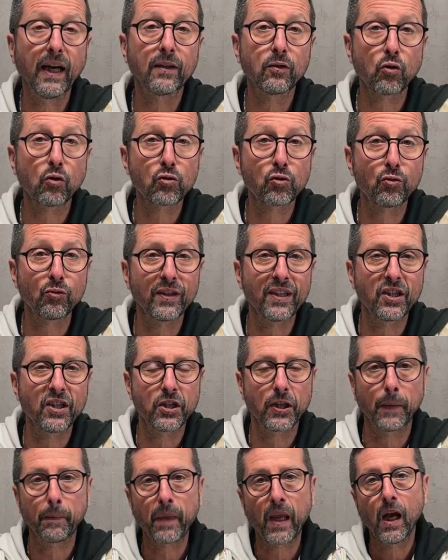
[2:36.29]
Attention
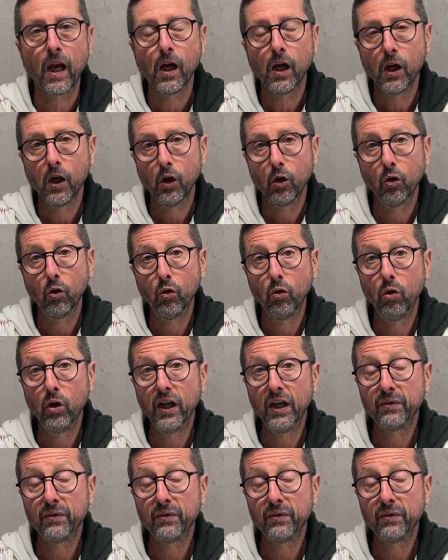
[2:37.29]
déjà euh,